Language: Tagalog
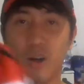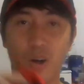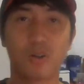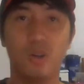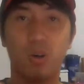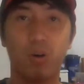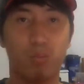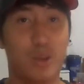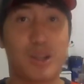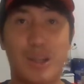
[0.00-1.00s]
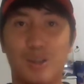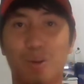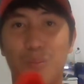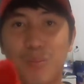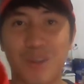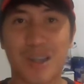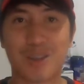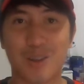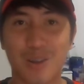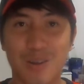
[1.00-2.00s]
Also, pwede rin tong
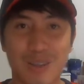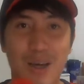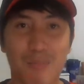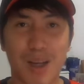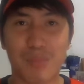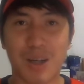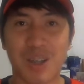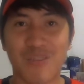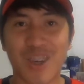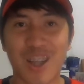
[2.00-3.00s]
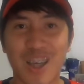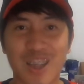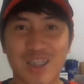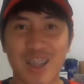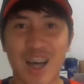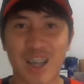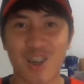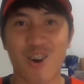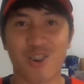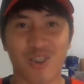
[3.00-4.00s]
protection sa malamig na feelings ng
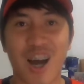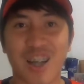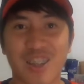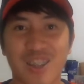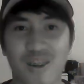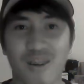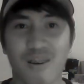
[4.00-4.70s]
iyong crush.